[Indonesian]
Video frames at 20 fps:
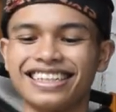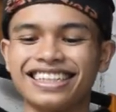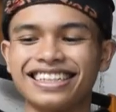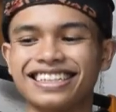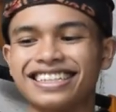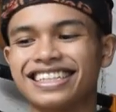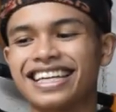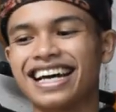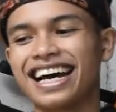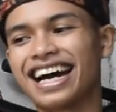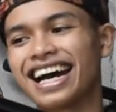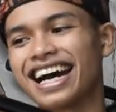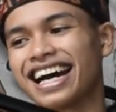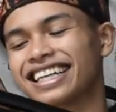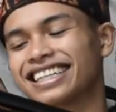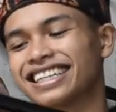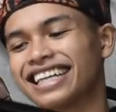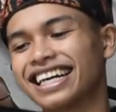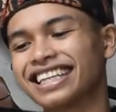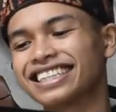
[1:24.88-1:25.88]
ini
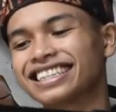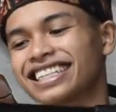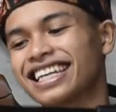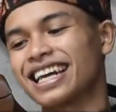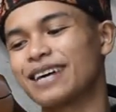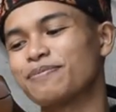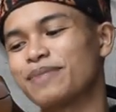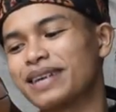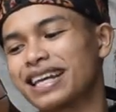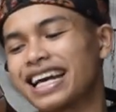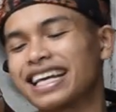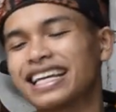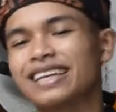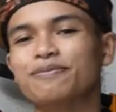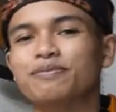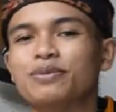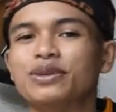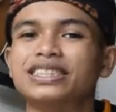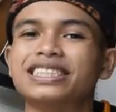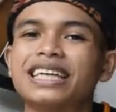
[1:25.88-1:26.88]
dia ada senapan
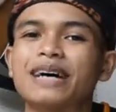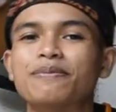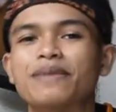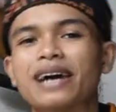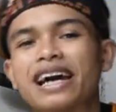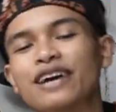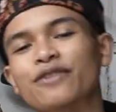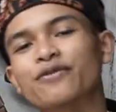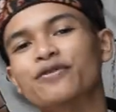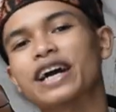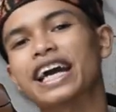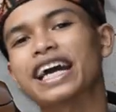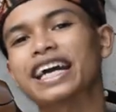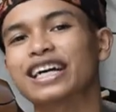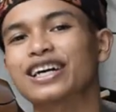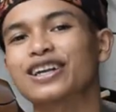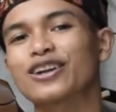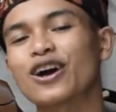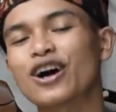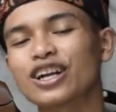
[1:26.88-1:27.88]
angin bocap F
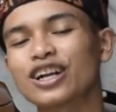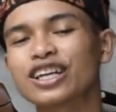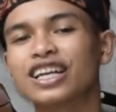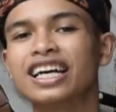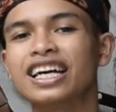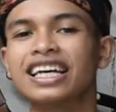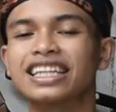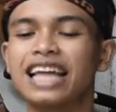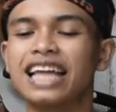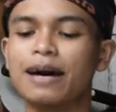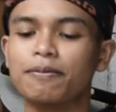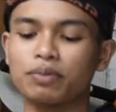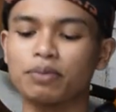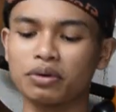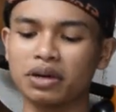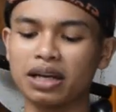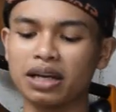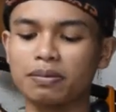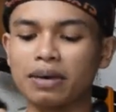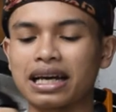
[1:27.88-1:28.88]
Ekron
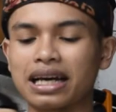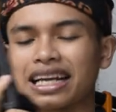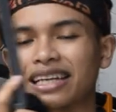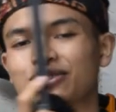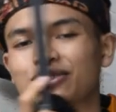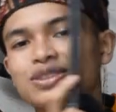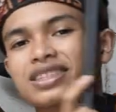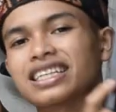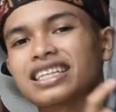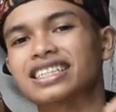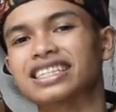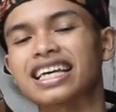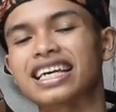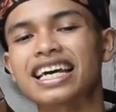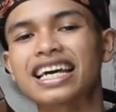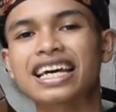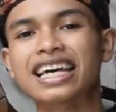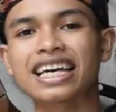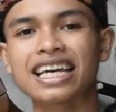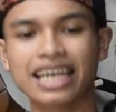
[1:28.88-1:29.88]
tabung 500 cc,
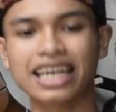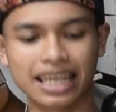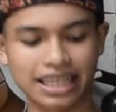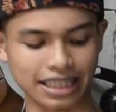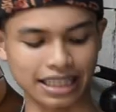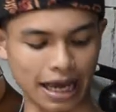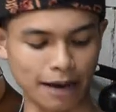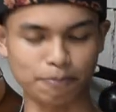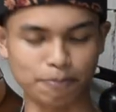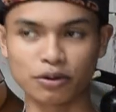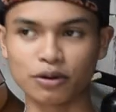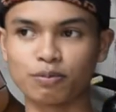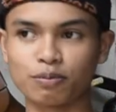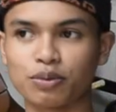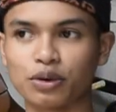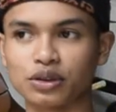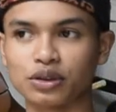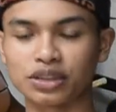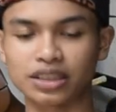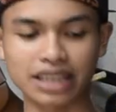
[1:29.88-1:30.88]
tabung
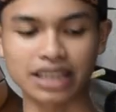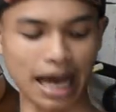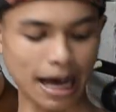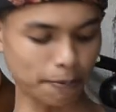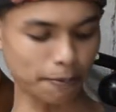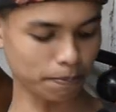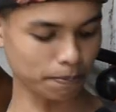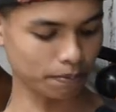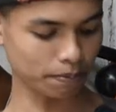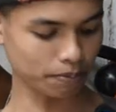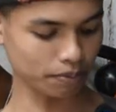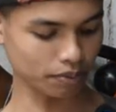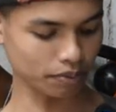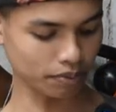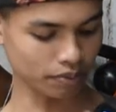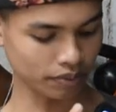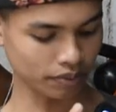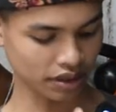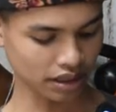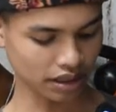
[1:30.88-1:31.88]
bocap
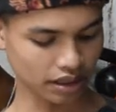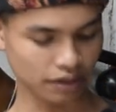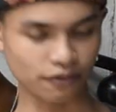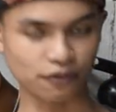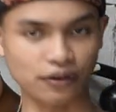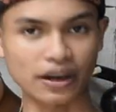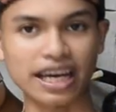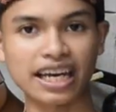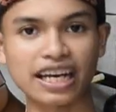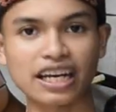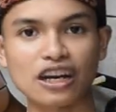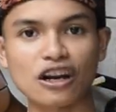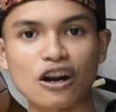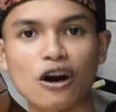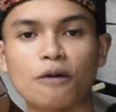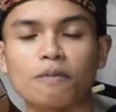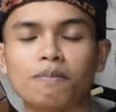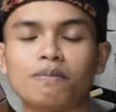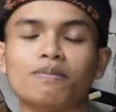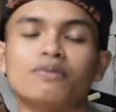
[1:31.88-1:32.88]

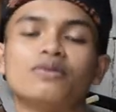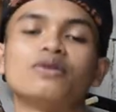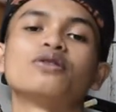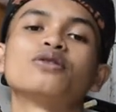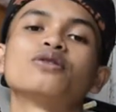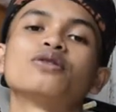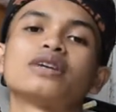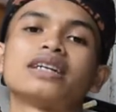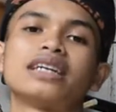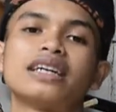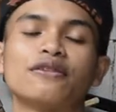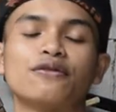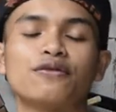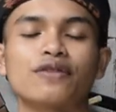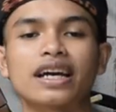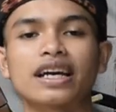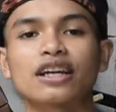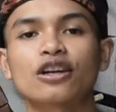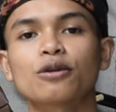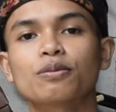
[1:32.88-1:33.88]
Venom. Oke,
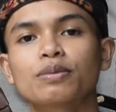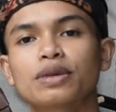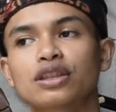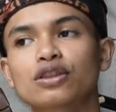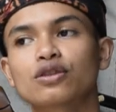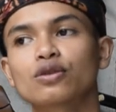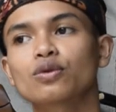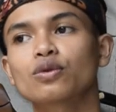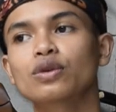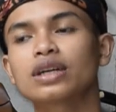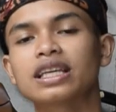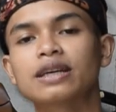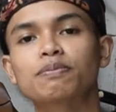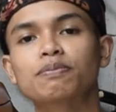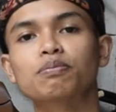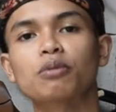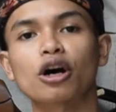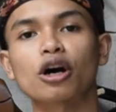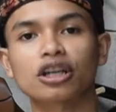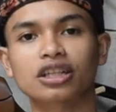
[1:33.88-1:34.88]
Venom itu
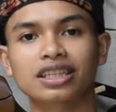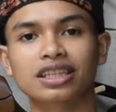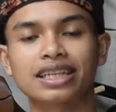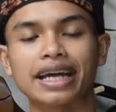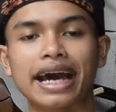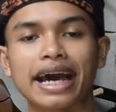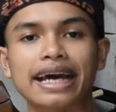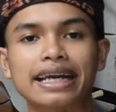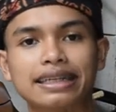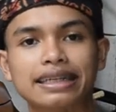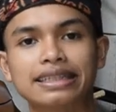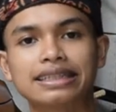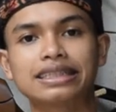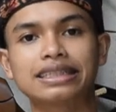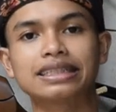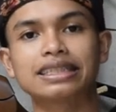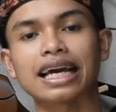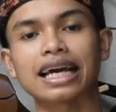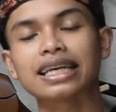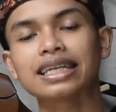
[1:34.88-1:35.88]
impor dari
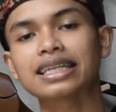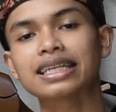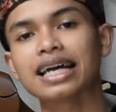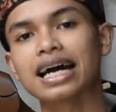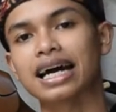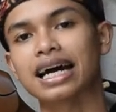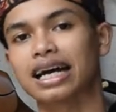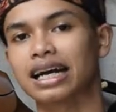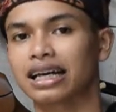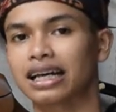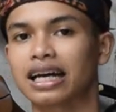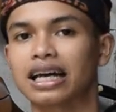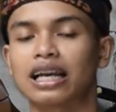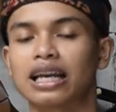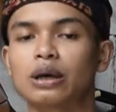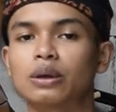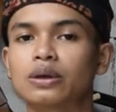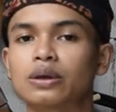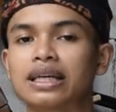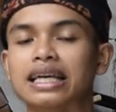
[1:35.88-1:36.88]
China.
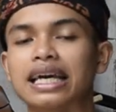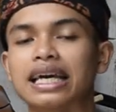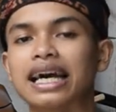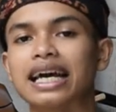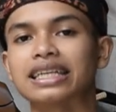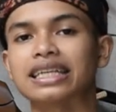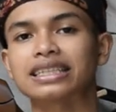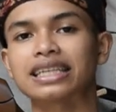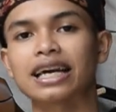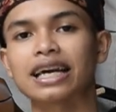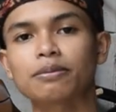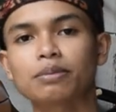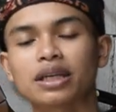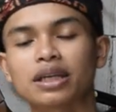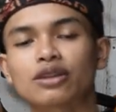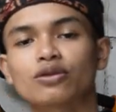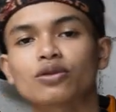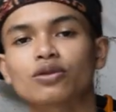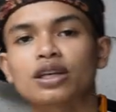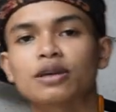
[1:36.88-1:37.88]
Kalau GSM
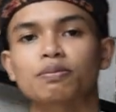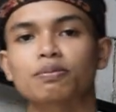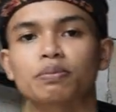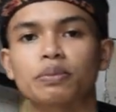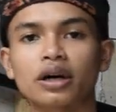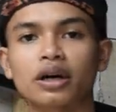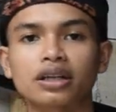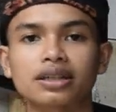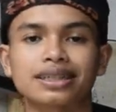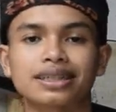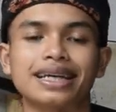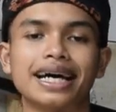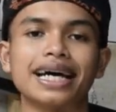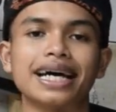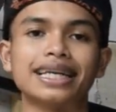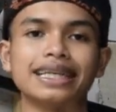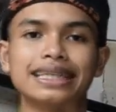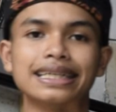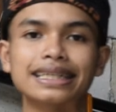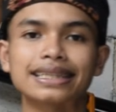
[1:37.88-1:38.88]
itu impor
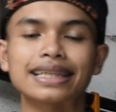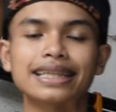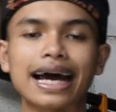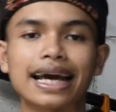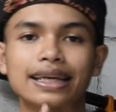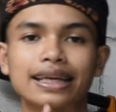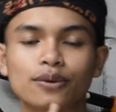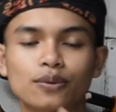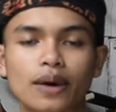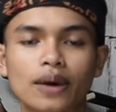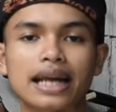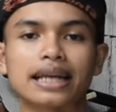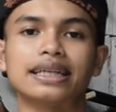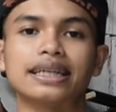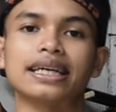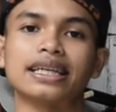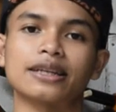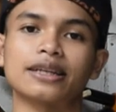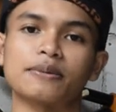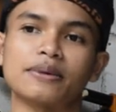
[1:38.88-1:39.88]
dari Taiwan
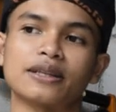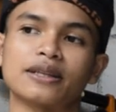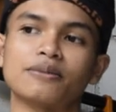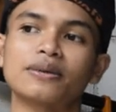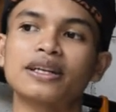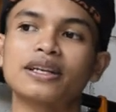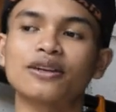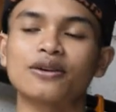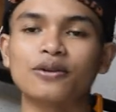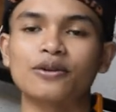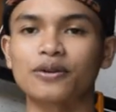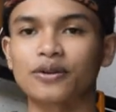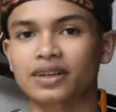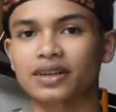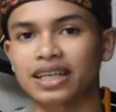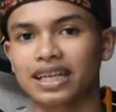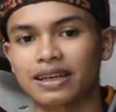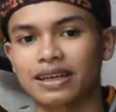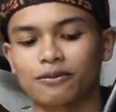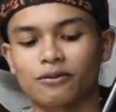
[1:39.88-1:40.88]
ya, teman-teman.
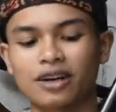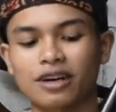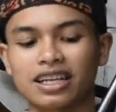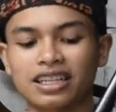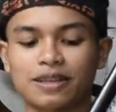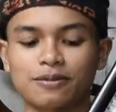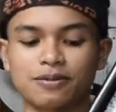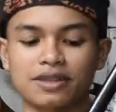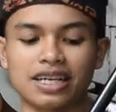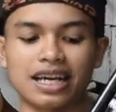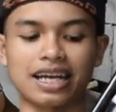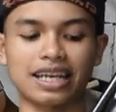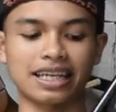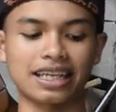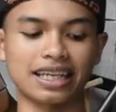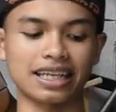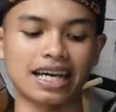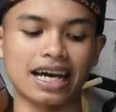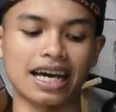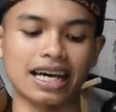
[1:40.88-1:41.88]
Oke, mantap
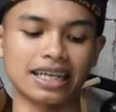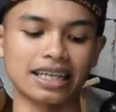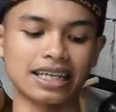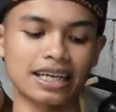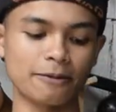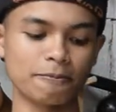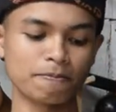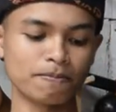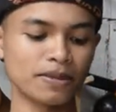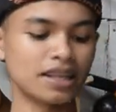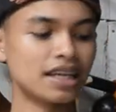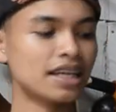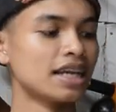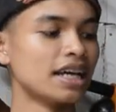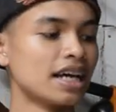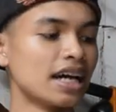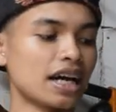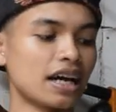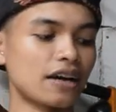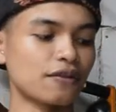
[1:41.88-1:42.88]
sekali. Nah, ini
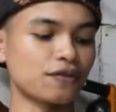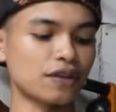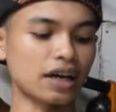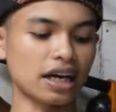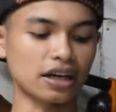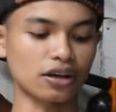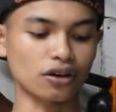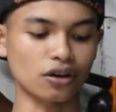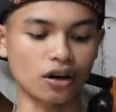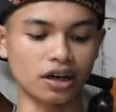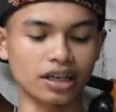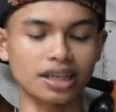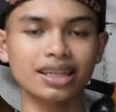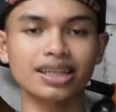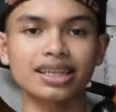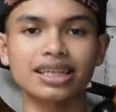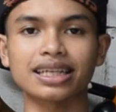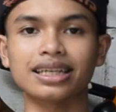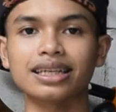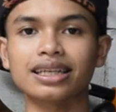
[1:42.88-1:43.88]
F Ekron
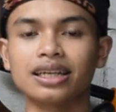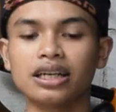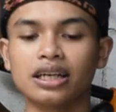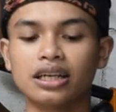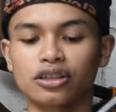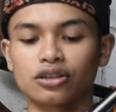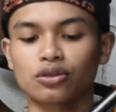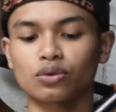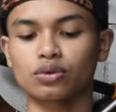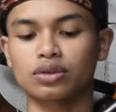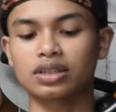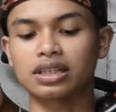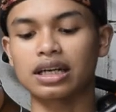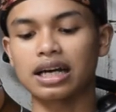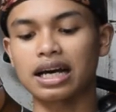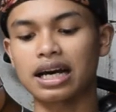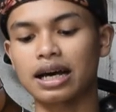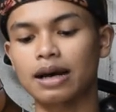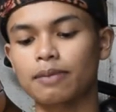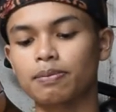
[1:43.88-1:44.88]
ini
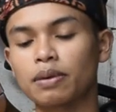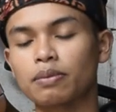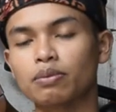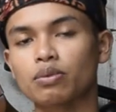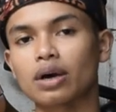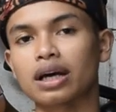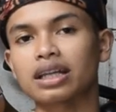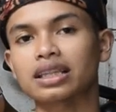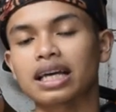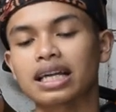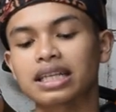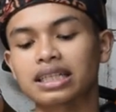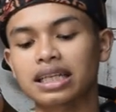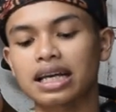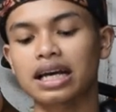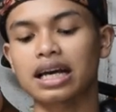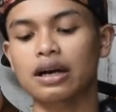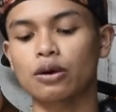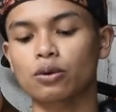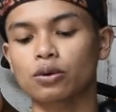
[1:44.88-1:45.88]
sudah
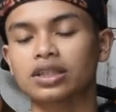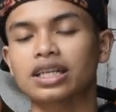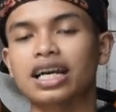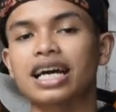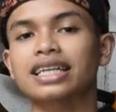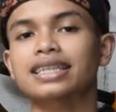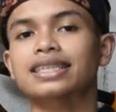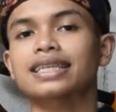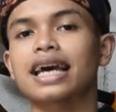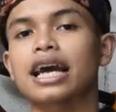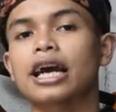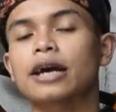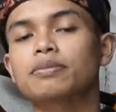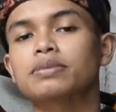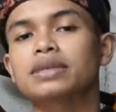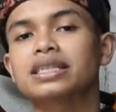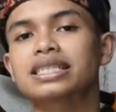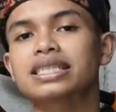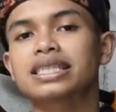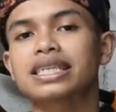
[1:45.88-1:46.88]
pembuatannya udah
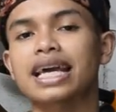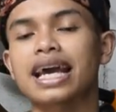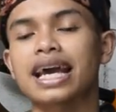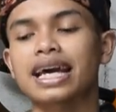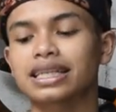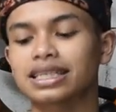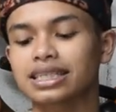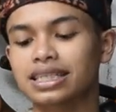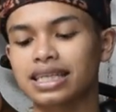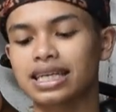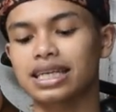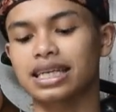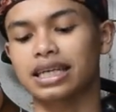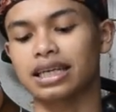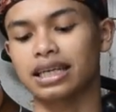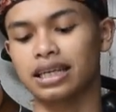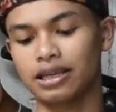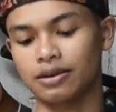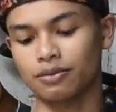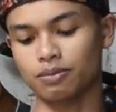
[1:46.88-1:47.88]
semi
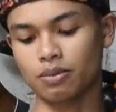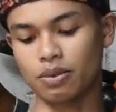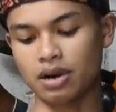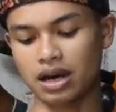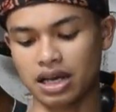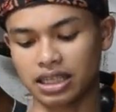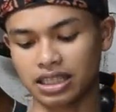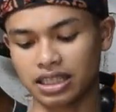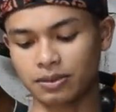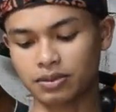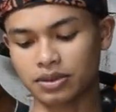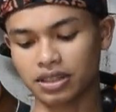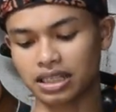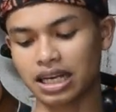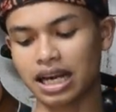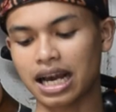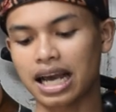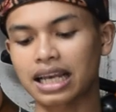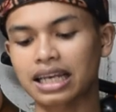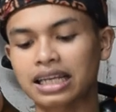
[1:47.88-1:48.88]
CNC. Mantap
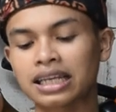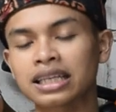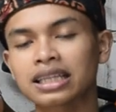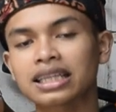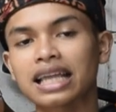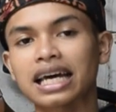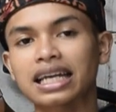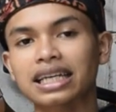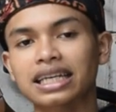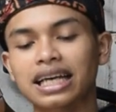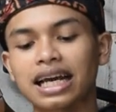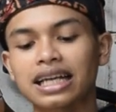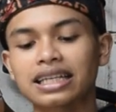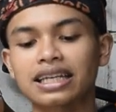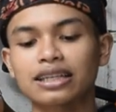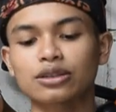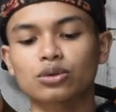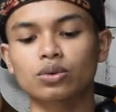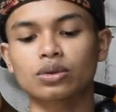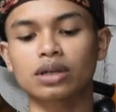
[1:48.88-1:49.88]
sekali.
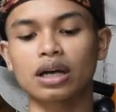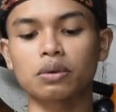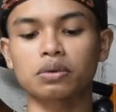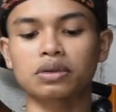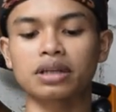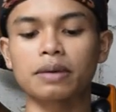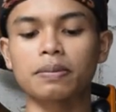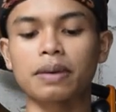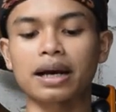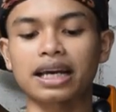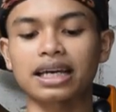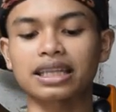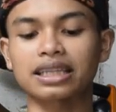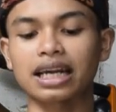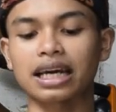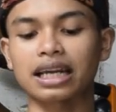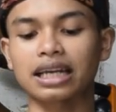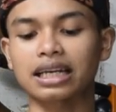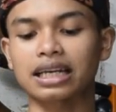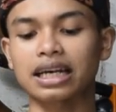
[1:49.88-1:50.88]
Tarikannya juga udah pakai
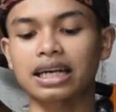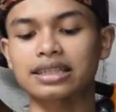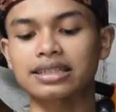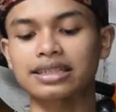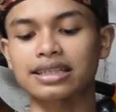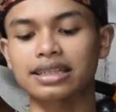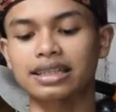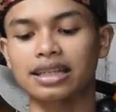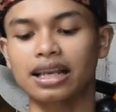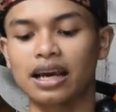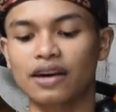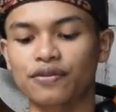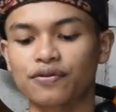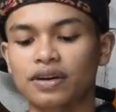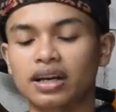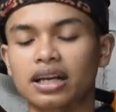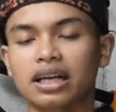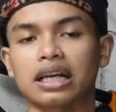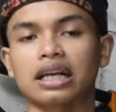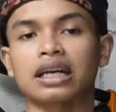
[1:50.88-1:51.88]
tarikan seat
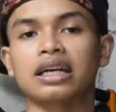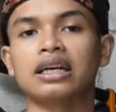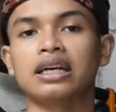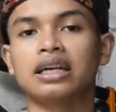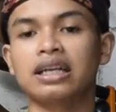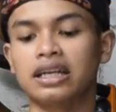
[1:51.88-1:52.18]
lever.